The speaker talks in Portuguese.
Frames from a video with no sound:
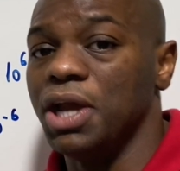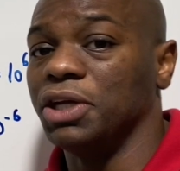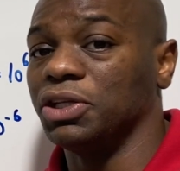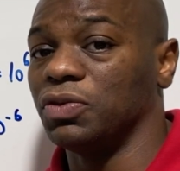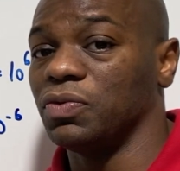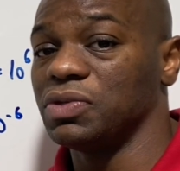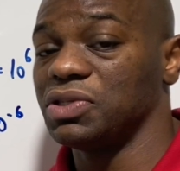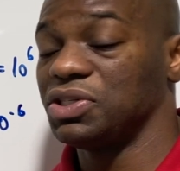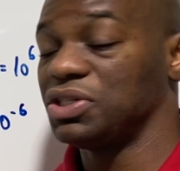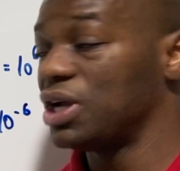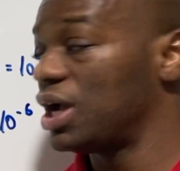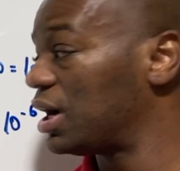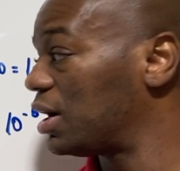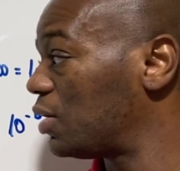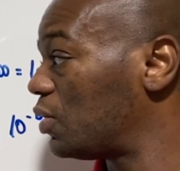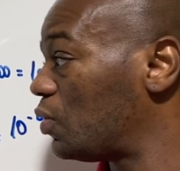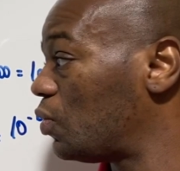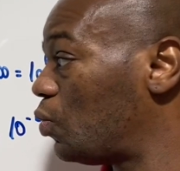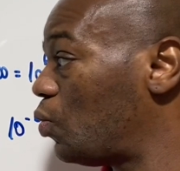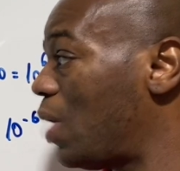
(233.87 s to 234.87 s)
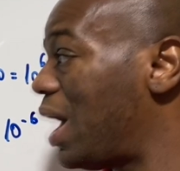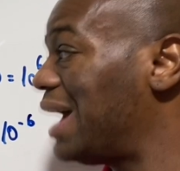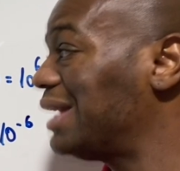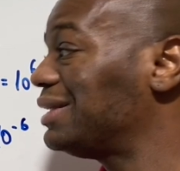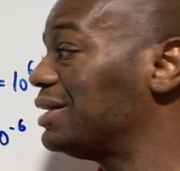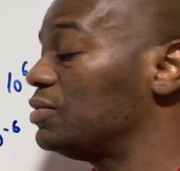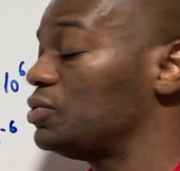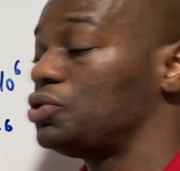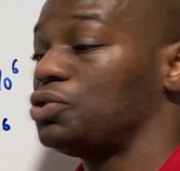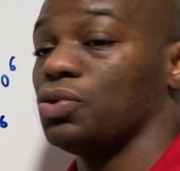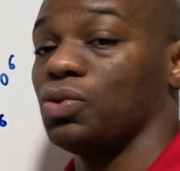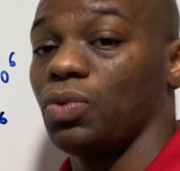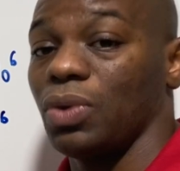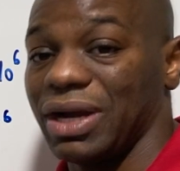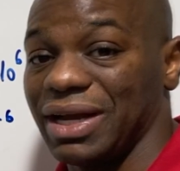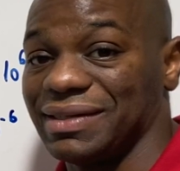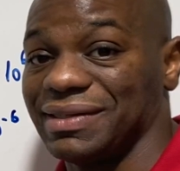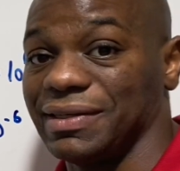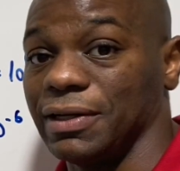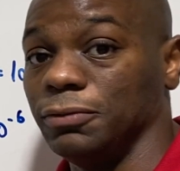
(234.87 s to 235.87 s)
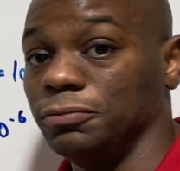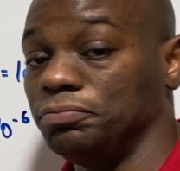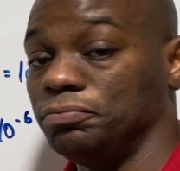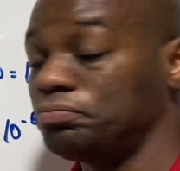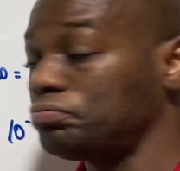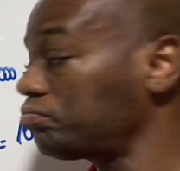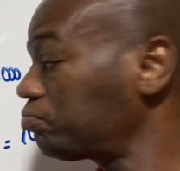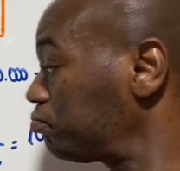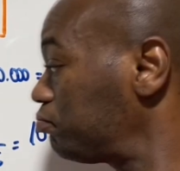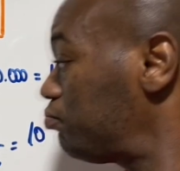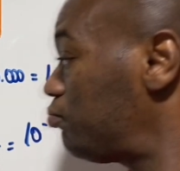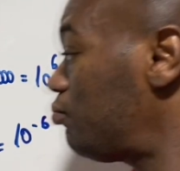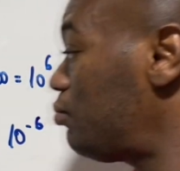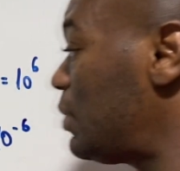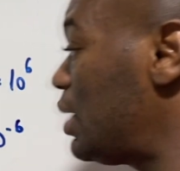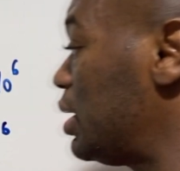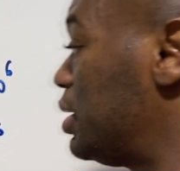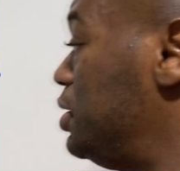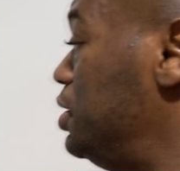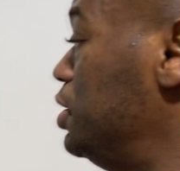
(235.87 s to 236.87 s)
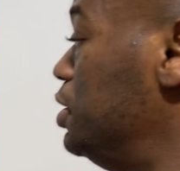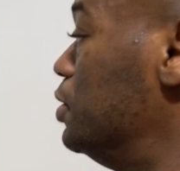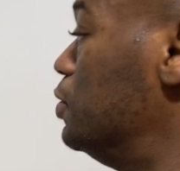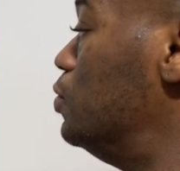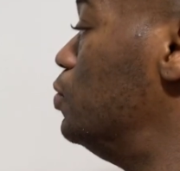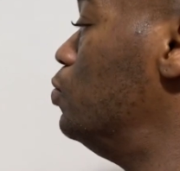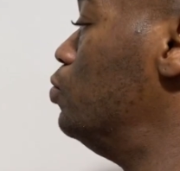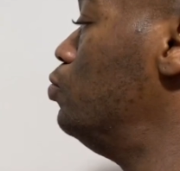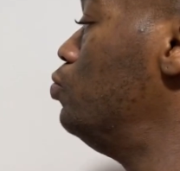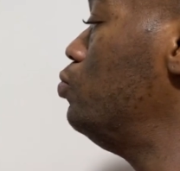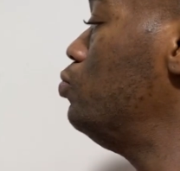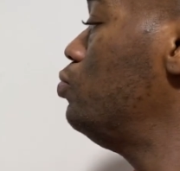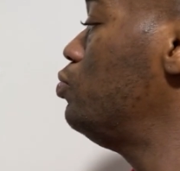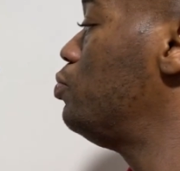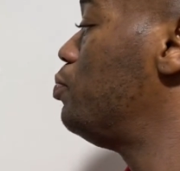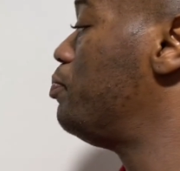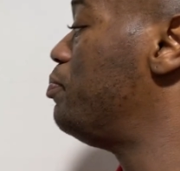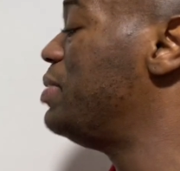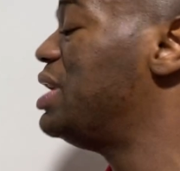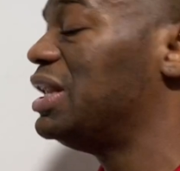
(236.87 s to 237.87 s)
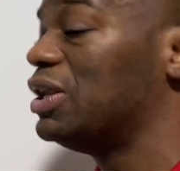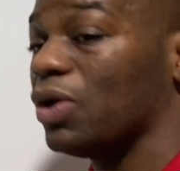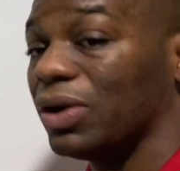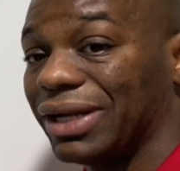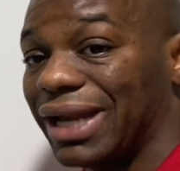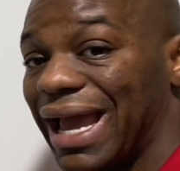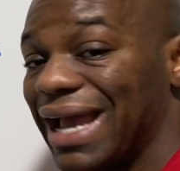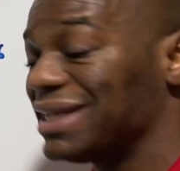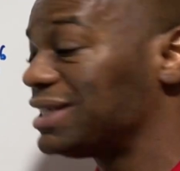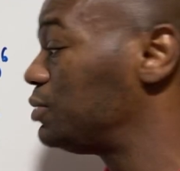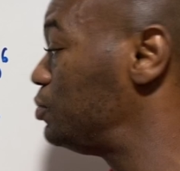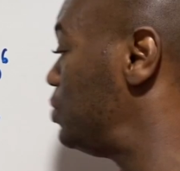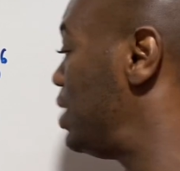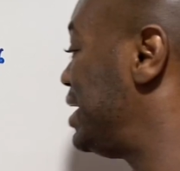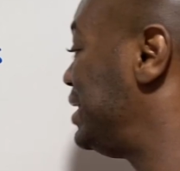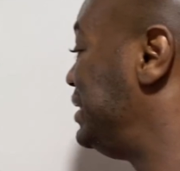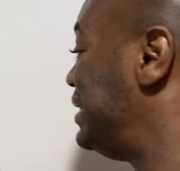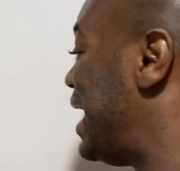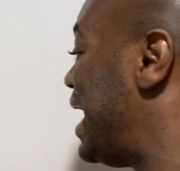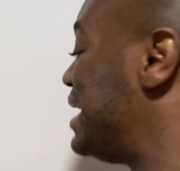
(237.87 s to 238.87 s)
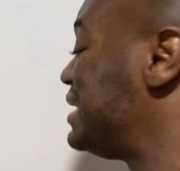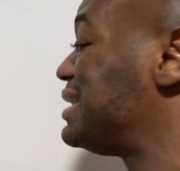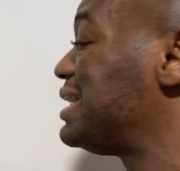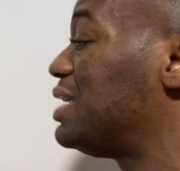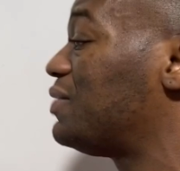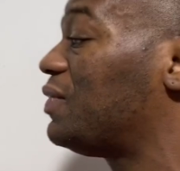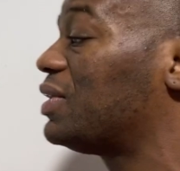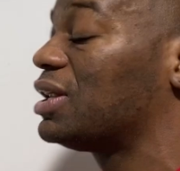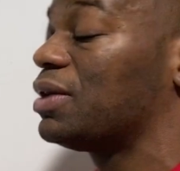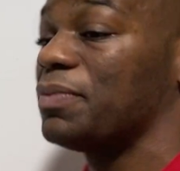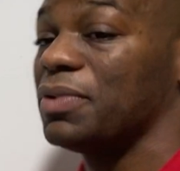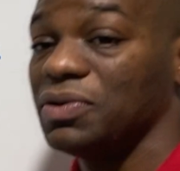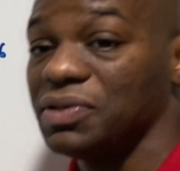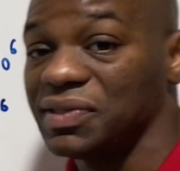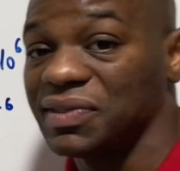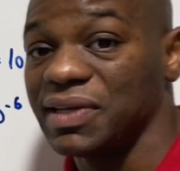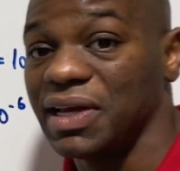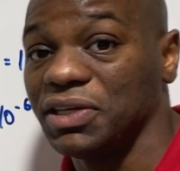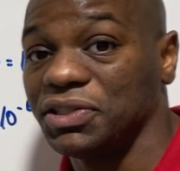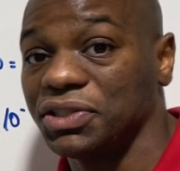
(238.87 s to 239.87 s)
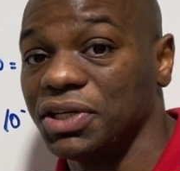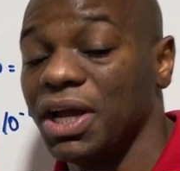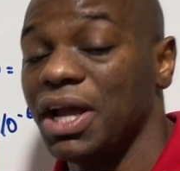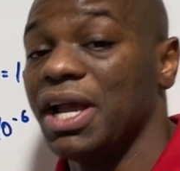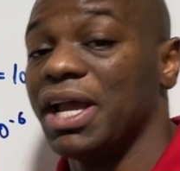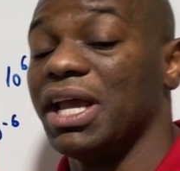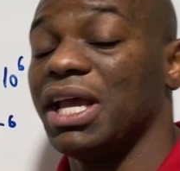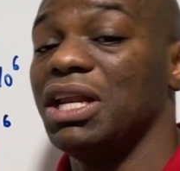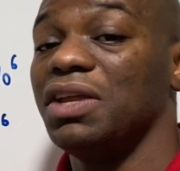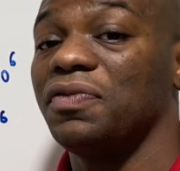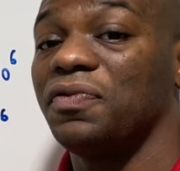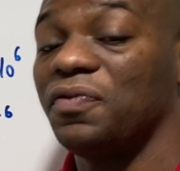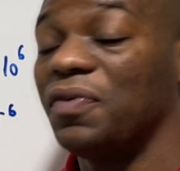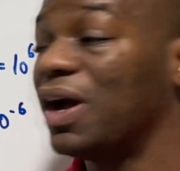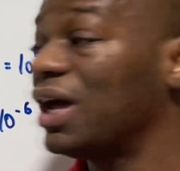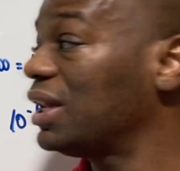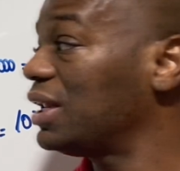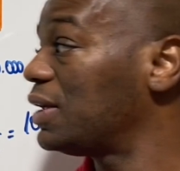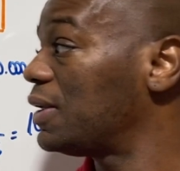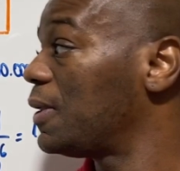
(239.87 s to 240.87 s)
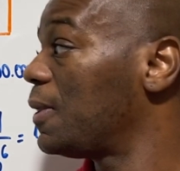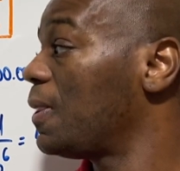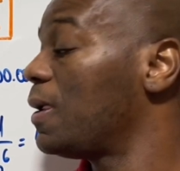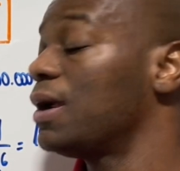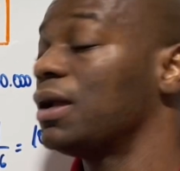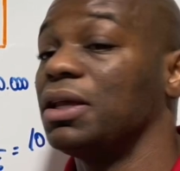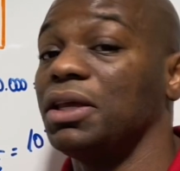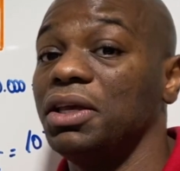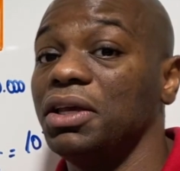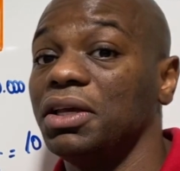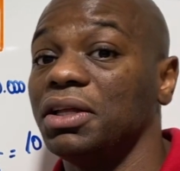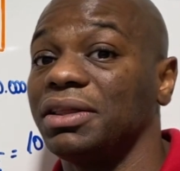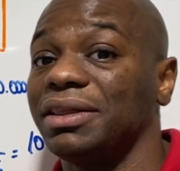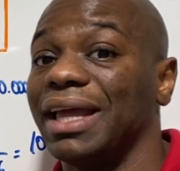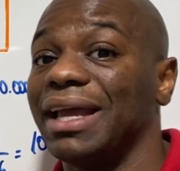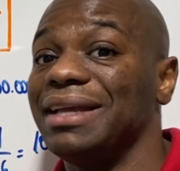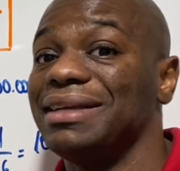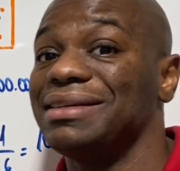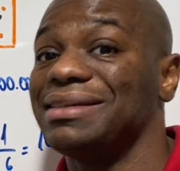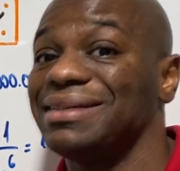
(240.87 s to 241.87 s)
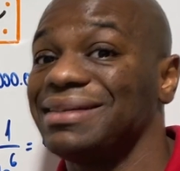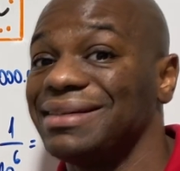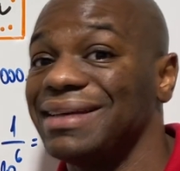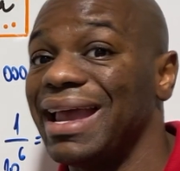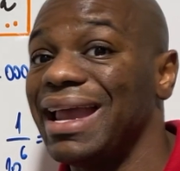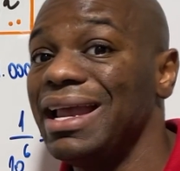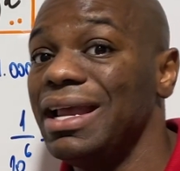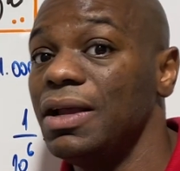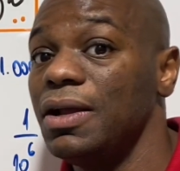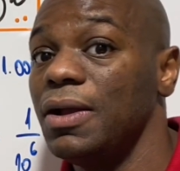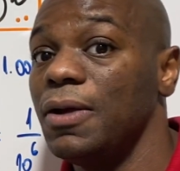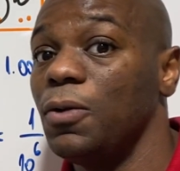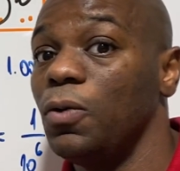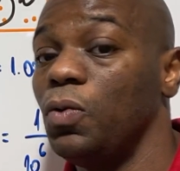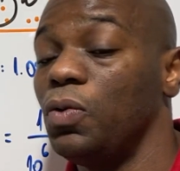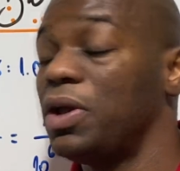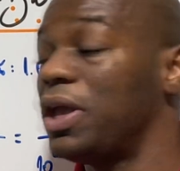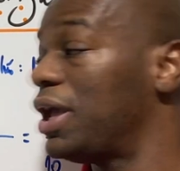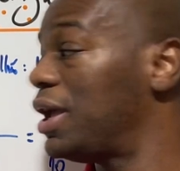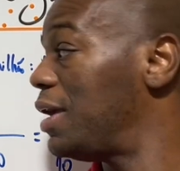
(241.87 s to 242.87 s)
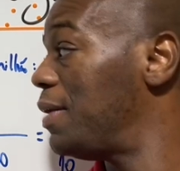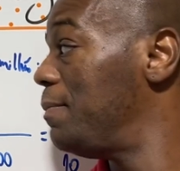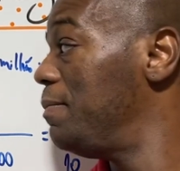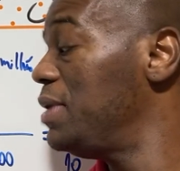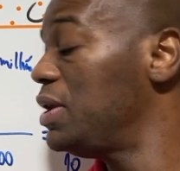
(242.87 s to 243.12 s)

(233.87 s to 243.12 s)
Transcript: Então você já guarda no seu coração que 1 milionésimo é 10 elevado a menos 6. Ele fala que tem 100 o quê?